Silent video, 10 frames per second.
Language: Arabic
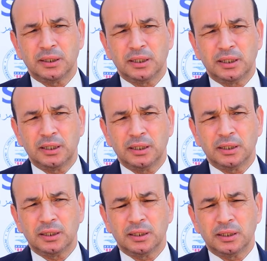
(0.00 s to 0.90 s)
هذا
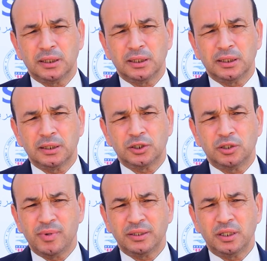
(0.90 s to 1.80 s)

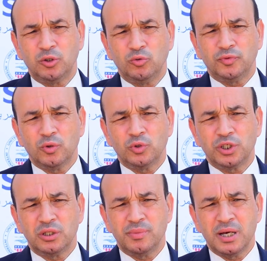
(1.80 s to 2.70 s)
الاجتماع ديال اليوم فهو
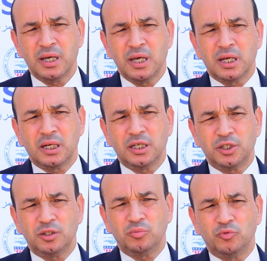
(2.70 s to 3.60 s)
اجتماع اللي
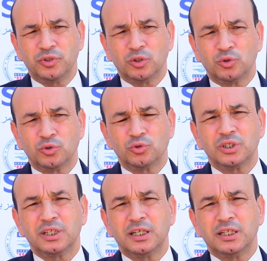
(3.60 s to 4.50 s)
جد مفيد
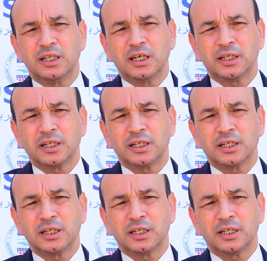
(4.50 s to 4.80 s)
خصوصا اننا